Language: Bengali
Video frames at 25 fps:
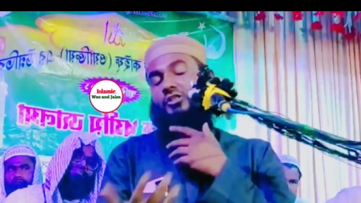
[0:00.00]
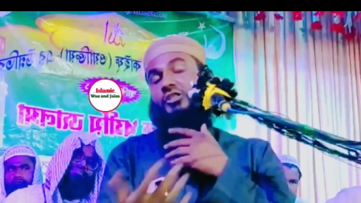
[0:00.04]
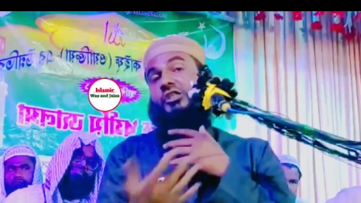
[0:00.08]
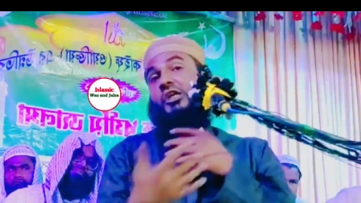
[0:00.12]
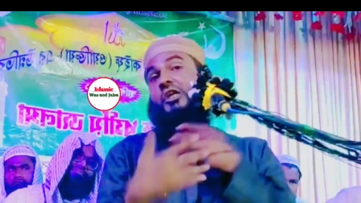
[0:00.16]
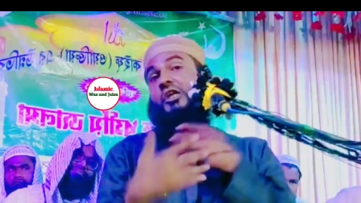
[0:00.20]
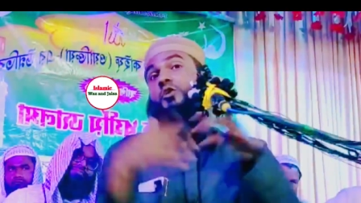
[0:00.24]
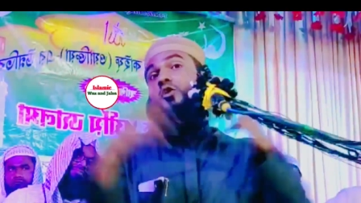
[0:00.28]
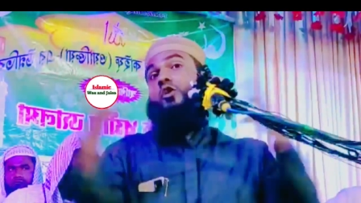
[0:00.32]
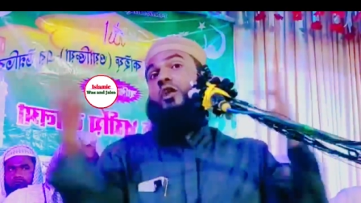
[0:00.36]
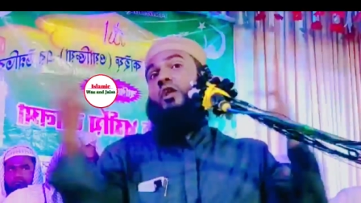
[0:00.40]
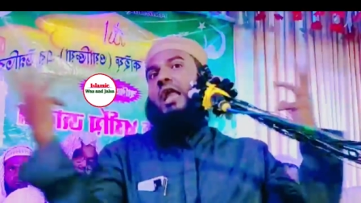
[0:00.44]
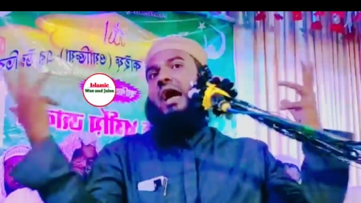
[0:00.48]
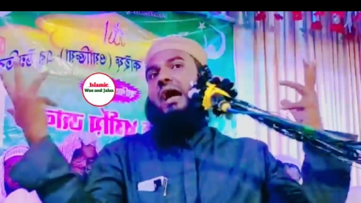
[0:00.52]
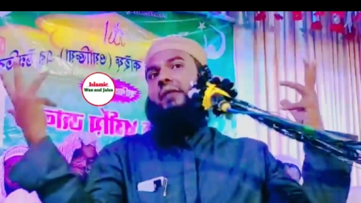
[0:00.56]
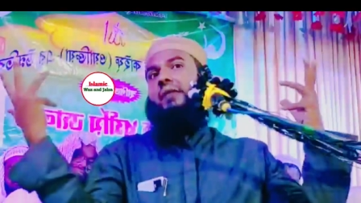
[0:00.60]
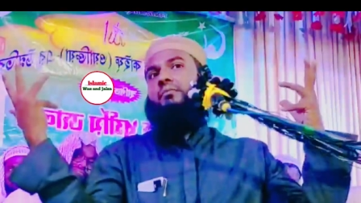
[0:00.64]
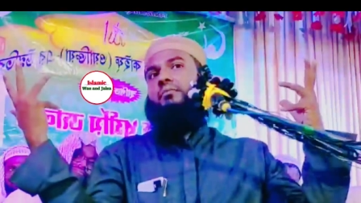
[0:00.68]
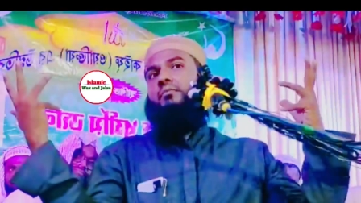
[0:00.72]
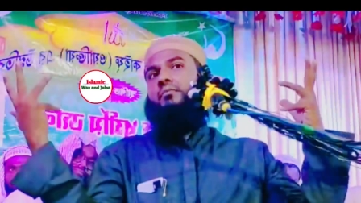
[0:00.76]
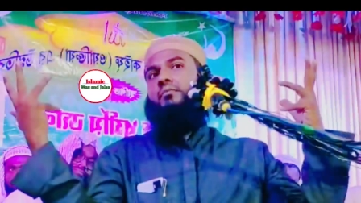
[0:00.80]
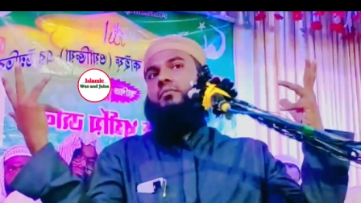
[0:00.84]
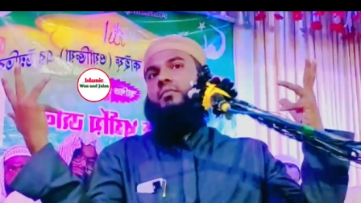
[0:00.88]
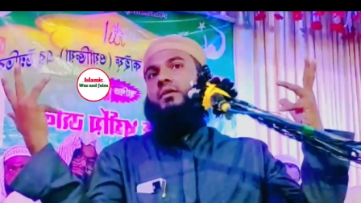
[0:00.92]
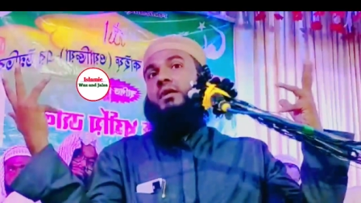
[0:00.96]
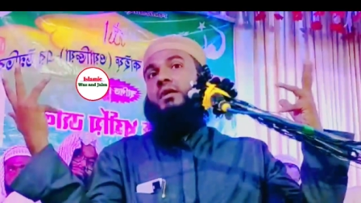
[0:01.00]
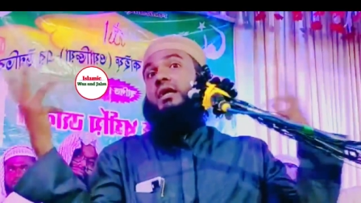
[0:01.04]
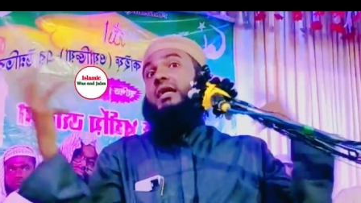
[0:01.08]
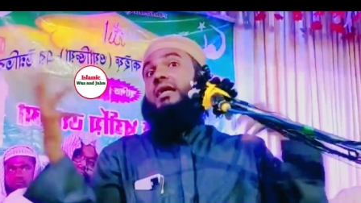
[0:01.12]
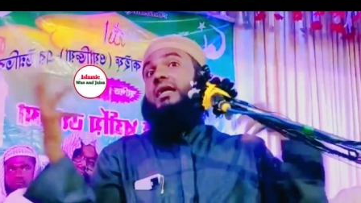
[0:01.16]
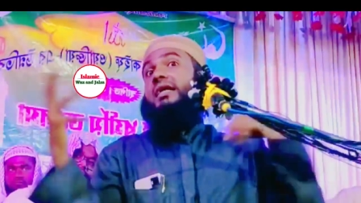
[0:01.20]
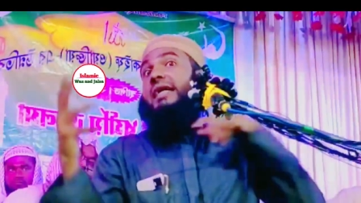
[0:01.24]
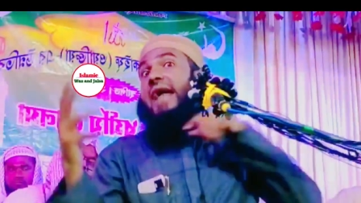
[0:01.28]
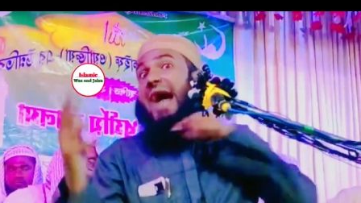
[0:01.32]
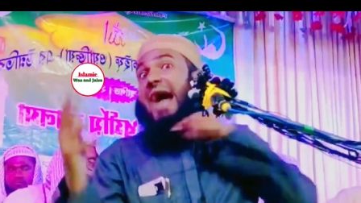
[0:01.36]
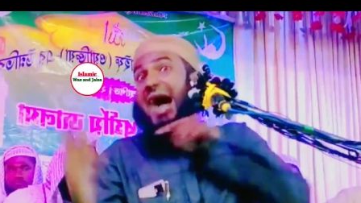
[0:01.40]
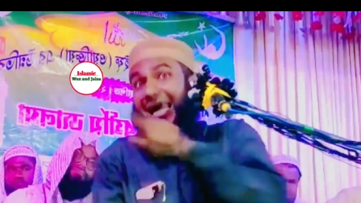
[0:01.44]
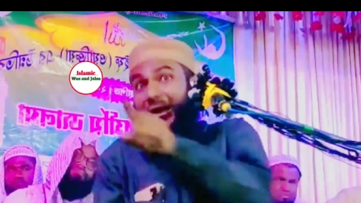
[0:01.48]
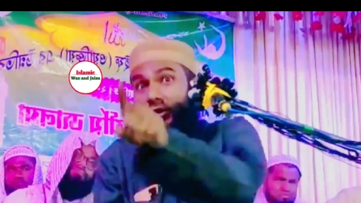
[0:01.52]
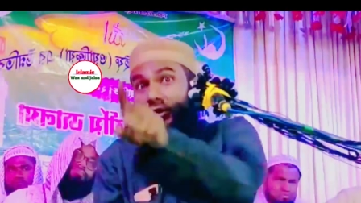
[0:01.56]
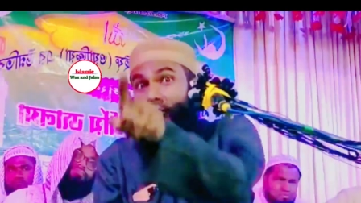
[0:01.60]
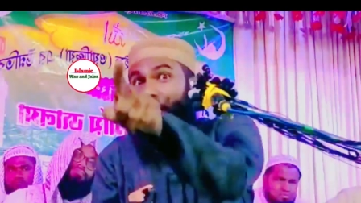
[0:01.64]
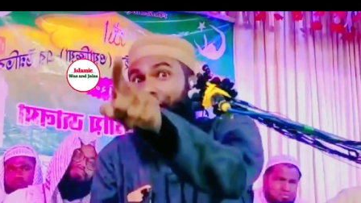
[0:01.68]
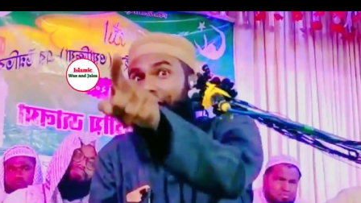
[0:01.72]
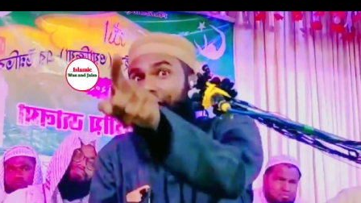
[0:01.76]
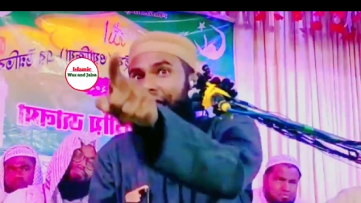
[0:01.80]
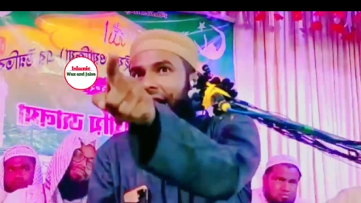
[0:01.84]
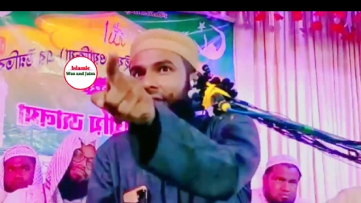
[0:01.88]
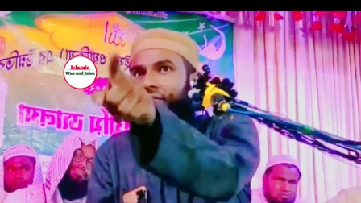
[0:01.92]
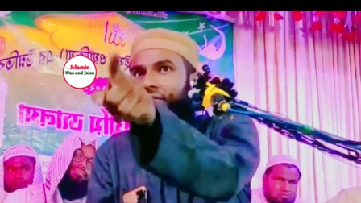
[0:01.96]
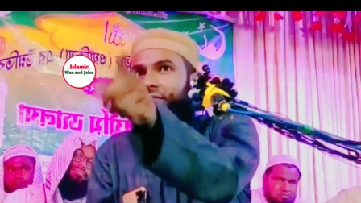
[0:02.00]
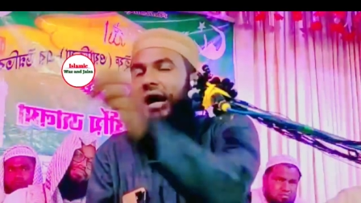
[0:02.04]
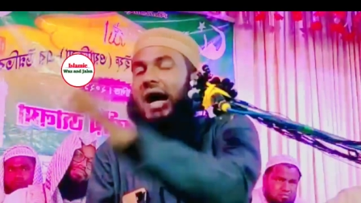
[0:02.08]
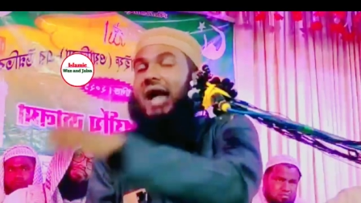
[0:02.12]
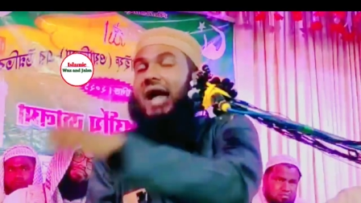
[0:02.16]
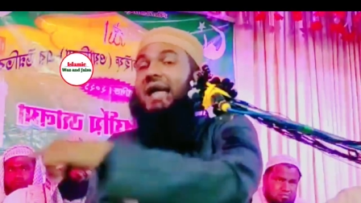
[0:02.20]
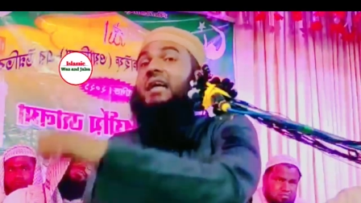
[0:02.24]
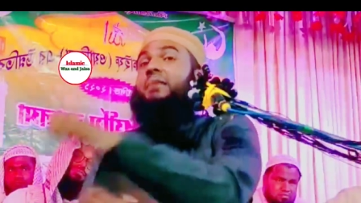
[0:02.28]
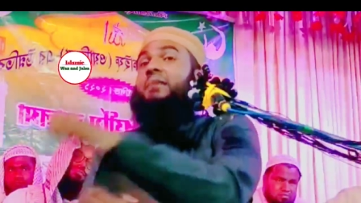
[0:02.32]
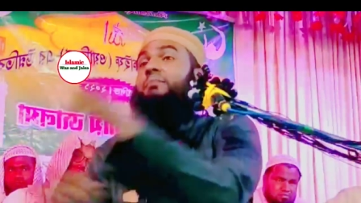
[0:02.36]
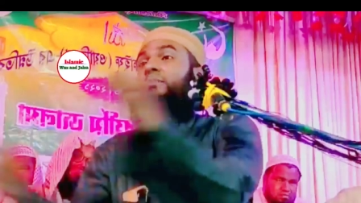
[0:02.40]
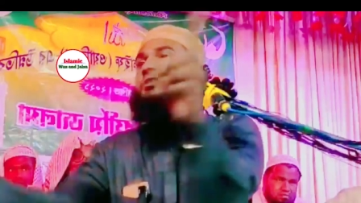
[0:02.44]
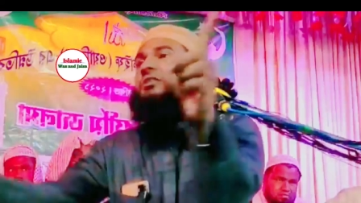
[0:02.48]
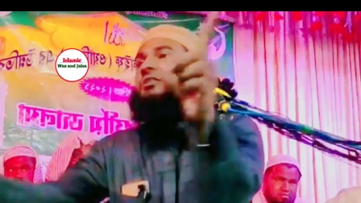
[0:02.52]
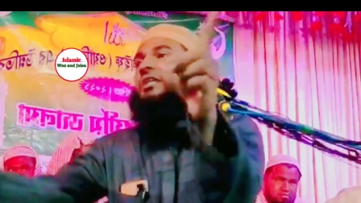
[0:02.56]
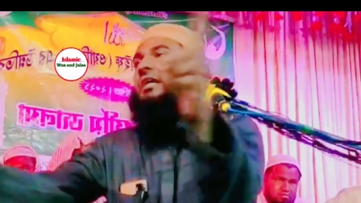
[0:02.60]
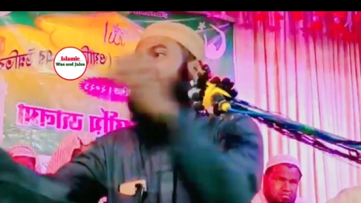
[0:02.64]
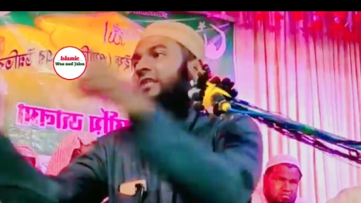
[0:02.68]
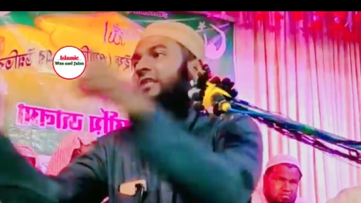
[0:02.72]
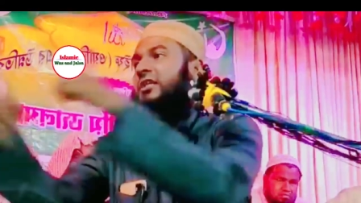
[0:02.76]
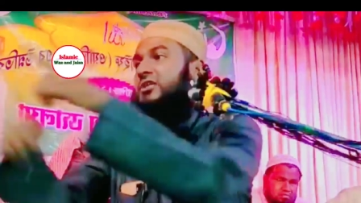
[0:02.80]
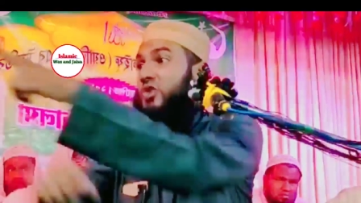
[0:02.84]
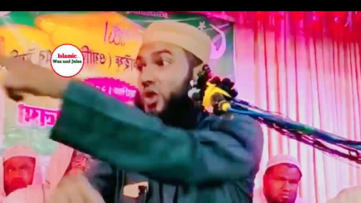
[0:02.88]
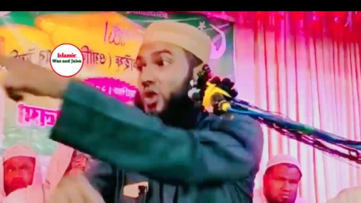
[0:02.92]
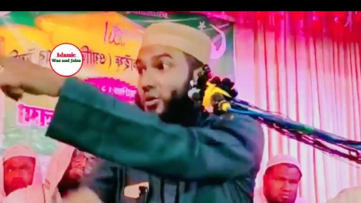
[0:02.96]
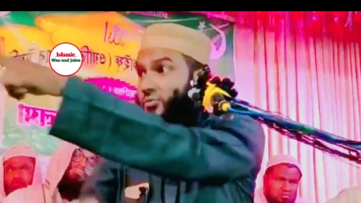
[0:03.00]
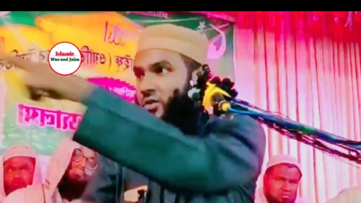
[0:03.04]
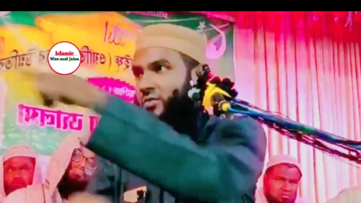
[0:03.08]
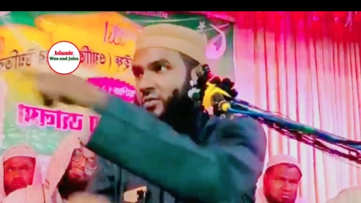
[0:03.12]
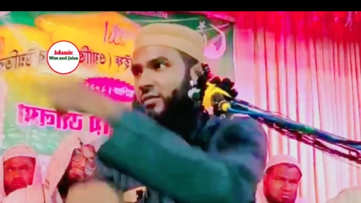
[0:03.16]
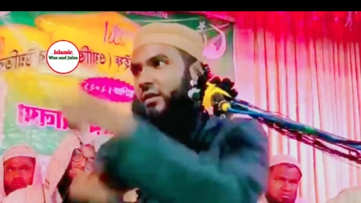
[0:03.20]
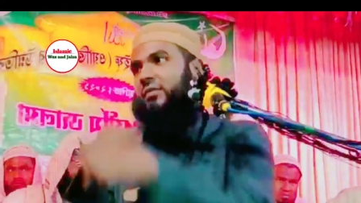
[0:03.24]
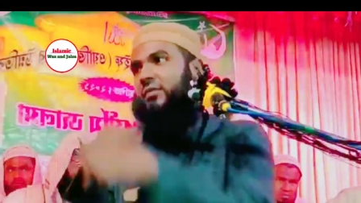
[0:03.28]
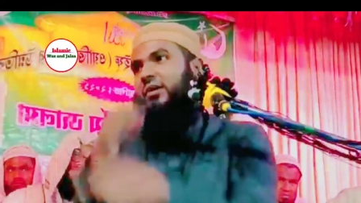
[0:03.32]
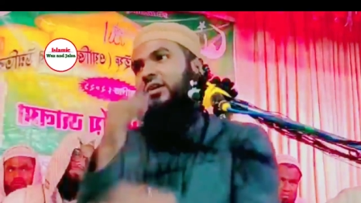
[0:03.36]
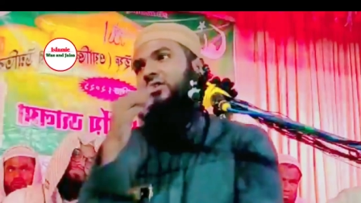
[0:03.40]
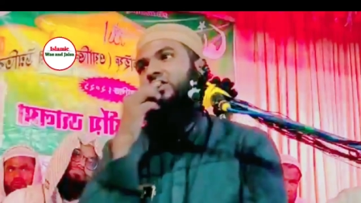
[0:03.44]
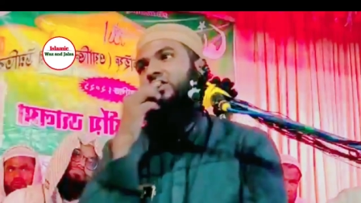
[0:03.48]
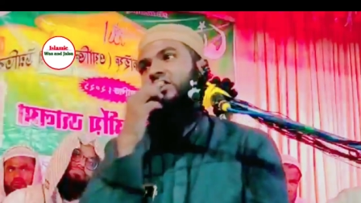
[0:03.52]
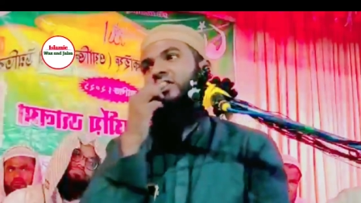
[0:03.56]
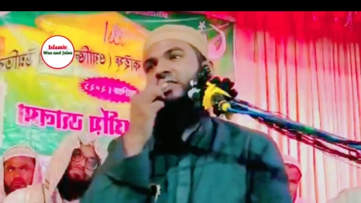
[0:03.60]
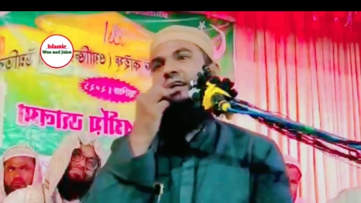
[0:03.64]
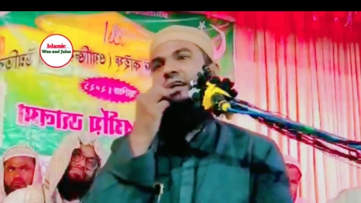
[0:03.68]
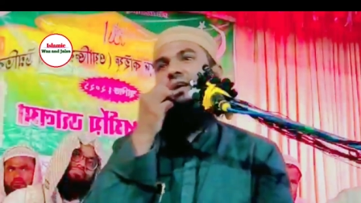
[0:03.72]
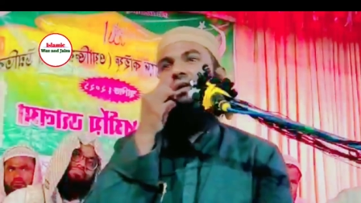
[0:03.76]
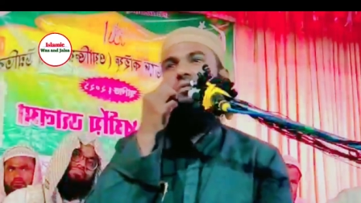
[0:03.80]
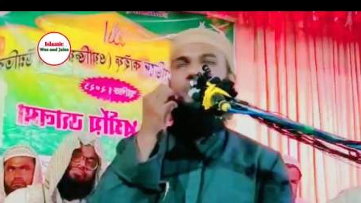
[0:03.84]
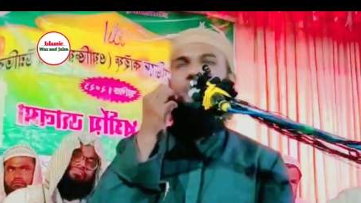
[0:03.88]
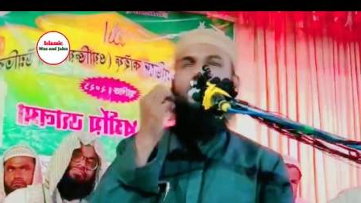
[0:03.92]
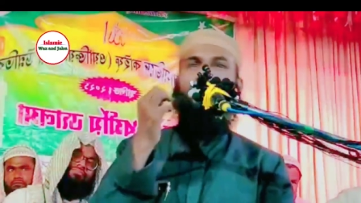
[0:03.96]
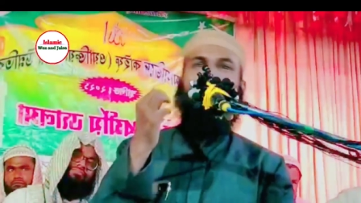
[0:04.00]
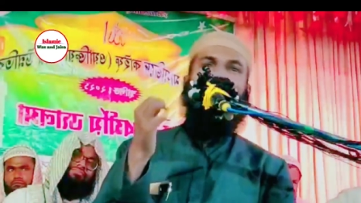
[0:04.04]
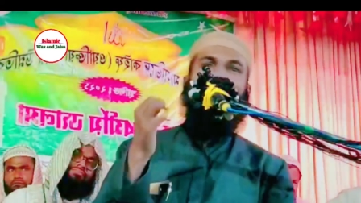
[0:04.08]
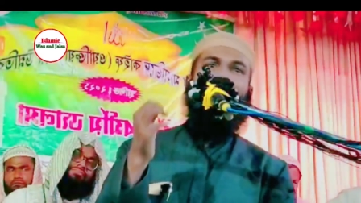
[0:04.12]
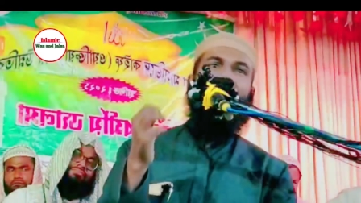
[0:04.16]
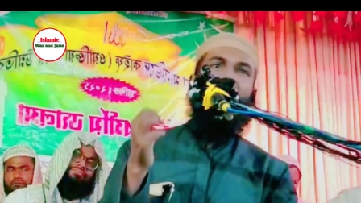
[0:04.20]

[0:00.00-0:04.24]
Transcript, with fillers: হচ্ছে গোলাম কার গোলাম আগে পিছে একটা শব্দ ব্যবহার করতে হবে